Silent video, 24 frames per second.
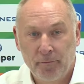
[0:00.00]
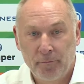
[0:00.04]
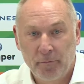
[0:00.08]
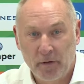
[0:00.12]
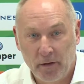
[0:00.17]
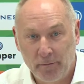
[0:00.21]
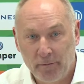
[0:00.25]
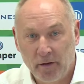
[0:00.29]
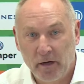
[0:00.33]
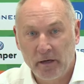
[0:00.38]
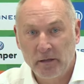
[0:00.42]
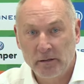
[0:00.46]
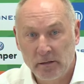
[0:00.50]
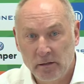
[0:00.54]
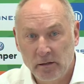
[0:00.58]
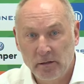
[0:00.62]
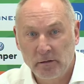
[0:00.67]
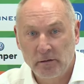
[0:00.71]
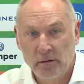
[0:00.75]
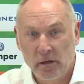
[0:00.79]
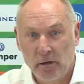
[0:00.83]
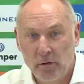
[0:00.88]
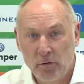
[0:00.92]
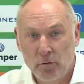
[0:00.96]
Der weiß
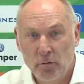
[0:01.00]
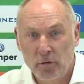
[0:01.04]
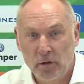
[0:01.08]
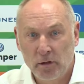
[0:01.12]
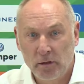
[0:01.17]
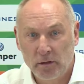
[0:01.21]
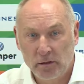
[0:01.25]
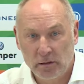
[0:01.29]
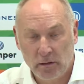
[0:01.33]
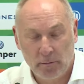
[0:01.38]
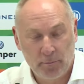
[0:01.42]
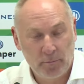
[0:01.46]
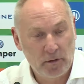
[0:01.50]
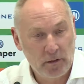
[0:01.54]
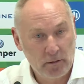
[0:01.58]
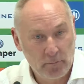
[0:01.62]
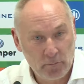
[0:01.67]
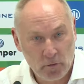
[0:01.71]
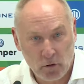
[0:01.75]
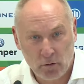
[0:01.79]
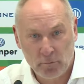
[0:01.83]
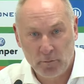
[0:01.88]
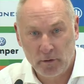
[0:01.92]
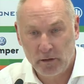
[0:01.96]
das, der Junge. Ich habe mit
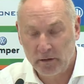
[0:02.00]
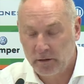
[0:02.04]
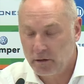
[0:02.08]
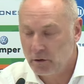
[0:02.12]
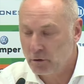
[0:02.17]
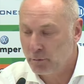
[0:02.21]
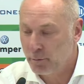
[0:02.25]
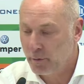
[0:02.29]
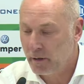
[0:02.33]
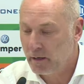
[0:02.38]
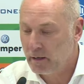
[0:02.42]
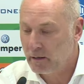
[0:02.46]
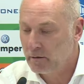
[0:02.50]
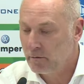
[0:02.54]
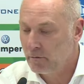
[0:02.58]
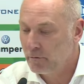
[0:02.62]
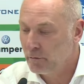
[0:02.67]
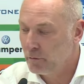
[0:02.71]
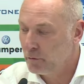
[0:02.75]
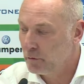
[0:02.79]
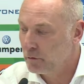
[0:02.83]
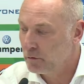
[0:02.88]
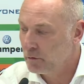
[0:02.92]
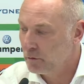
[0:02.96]
ihm nochmal ein Gespräch
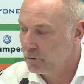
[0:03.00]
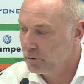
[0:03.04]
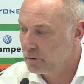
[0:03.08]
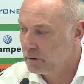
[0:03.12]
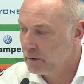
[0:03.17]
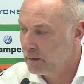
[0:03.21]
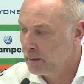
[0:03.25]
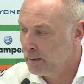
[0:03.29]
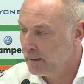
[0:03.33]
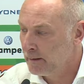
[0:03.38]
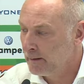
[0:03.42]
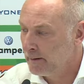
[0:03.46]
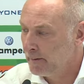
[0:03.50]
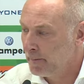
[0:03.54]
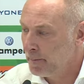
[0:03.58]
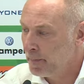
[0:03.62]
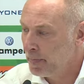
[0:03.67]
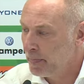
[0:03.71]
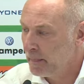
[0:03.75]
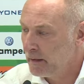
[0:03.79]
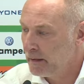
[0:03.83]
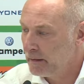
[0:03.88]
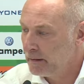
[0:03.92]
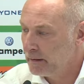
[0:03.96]
geführt und
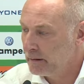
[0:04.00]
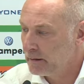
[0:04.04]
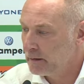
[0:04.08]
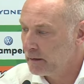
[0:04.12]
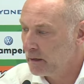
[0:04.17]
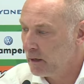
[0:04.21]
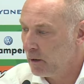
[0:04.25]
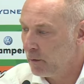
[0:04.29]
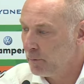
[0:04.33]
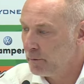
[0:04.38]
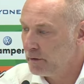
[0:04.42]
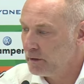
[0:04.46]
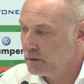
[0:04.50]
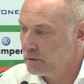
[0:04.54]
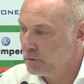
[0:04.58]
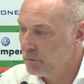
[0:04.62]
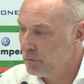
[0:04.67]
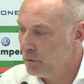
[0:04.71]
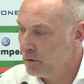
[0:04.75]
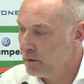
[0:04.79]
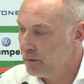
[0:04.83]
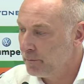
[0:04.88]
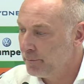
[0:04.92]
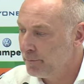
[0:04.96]
ich glaube nicht
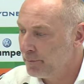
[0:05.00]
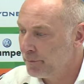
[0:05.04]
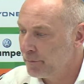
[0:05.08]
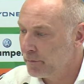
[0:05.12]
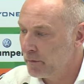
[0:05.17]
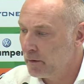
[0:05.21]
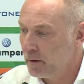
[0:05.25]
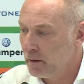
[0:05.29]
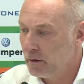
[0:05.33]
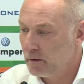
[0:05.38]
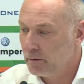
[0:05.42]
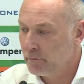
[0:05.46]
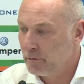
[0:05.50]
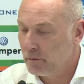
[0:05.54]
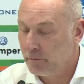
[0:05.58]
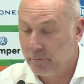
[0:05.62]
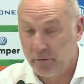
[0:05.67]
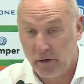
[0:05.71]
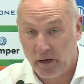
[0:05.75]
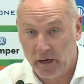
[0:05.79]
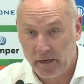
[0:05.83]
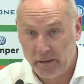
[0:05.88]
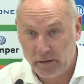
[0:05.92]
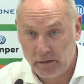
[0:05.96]
nur äh, von
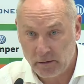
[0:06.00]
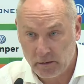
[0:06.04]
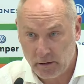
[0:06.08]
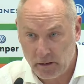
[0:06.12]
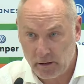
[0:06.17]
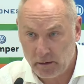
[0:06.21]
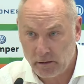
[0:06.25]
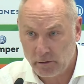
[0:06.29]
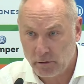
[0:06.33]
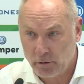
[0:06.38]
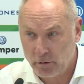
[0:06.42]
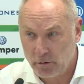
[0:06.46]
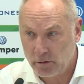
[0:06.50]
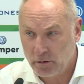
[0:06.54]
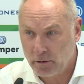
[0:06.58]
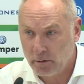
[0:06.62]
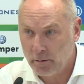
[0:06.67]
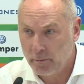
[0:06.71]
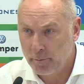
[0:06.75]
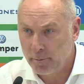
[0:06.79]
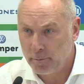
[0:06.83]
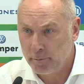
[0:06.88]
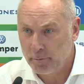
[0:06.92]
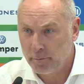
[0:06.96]
Vereinsseite, sondern
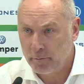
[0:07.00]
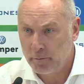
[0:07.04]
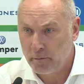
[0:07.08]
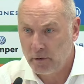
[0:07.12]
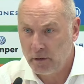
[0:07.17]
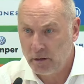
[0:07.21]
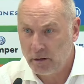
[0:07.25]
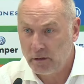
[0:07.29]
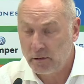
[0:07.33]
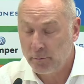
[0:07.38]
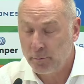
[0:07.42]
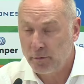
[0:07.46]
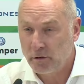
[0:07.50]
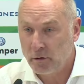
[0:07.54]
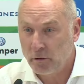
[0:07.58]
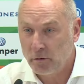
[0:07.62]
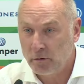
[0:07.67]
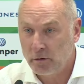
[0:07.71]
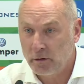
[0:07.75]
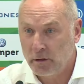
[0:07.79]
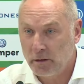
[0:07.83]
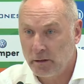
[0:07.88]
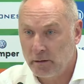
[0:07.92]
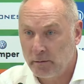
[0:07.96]

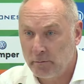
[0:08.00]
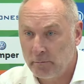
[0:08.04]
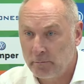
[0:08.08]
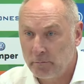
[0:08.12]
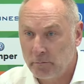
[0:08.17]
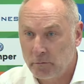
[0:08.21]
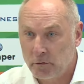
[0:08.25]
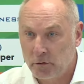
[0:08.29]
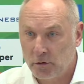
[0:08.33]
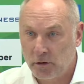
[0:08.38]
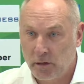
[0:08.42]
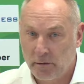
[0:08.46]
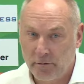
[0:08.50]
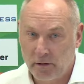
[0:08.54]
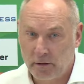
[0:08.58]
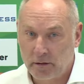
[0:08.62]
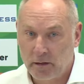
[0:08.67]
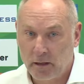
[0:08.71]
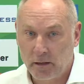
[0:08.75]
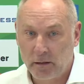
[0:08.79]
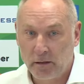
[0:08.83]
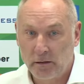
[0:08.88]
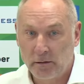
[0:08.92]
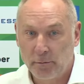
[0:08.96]
insbesondere,
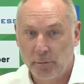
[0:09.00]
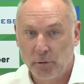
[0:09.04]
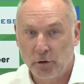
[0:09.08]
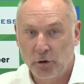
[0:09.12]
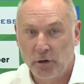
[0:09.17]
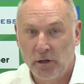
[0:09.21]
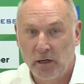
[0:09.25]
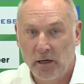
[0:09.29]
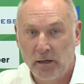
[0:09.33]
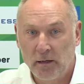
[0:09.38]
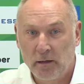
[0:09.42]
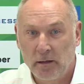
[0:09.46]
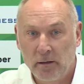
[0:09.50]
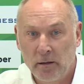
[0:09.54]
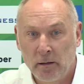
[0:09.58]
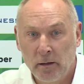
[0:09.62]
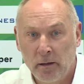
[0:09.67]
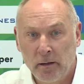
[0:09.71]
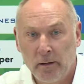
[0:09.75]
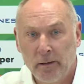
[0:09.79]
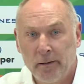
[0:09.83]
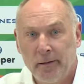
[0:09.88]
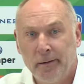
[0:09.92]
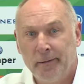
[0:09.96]
Stefan kann das bestätigen,
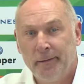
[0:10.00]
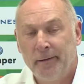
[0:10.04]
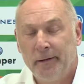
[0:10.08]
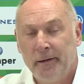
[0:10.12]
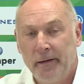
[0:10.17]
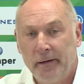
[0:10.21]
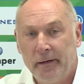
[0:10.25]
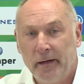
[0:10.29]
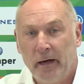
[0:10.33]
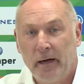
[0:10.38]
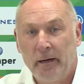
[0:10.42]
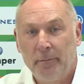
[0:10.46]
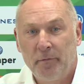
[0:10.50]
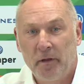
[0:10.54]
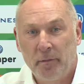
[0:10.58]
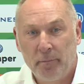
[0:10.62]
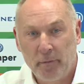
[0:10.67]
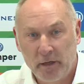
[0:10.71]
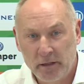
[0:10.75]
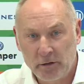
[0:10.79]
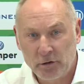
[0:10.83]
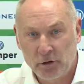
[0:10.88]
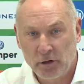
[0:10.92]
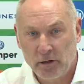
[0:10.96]
innerhalb der
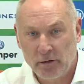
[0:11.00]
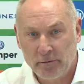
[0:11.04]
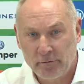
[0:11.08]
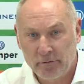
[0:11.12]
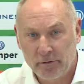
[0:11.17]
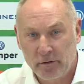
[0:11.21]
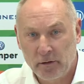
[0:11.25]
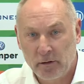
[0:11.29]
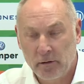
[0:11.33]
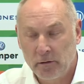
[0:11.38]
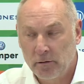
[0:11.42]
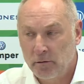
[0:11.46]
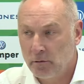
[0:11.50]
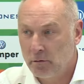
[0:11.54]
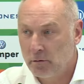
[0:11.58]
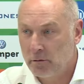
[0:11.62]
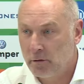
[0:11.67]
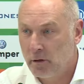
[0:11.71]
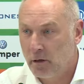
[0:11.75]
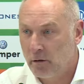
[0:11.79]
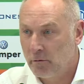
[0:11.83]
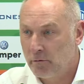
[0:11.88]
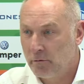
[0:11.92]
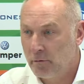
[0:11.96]
Mannschaft
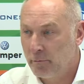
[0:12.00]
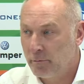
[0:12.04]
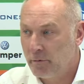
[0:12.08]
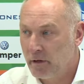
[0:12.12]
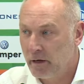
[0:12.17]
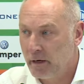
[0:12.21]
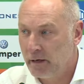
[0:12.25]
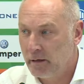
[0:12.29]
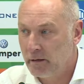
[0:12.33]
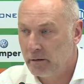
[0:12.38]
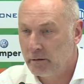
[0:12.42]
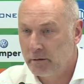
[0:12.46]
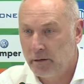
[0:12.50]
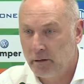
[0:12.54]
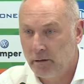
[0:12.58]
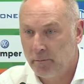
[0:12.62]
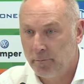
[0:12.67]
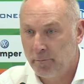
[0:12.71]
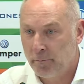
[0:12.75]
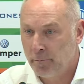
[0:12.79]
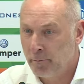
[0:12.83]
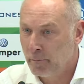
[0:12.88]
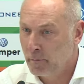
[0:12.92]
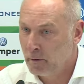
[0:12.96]
und auch vom
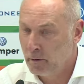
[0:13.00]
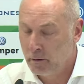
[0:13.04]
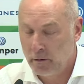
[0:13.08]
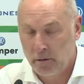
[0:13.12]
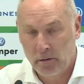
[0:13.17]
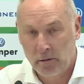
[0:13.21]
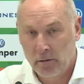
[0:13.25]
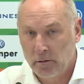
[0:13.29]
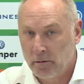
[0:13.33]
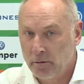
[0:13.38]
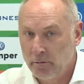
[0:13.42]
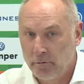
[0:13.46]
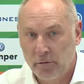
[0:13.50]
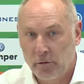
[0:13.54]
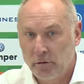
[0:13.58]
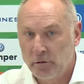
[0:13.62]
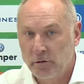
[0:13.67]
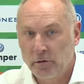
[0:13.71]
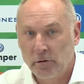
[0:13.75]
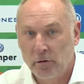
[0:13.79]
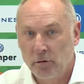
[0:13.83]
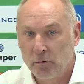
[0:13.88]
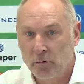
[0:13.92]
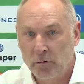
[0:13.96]
Trainerteam
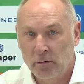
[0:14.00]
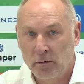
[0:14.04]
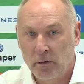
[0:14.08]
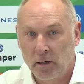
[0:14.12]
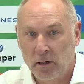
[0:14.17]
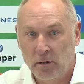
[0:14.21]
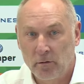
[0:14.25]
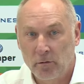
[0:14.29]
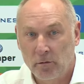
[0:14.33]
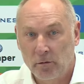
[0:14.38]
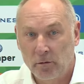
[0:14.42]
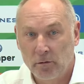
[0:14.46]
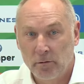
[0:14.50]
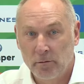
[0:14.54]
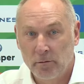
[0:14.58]
vollste Rückendeckung.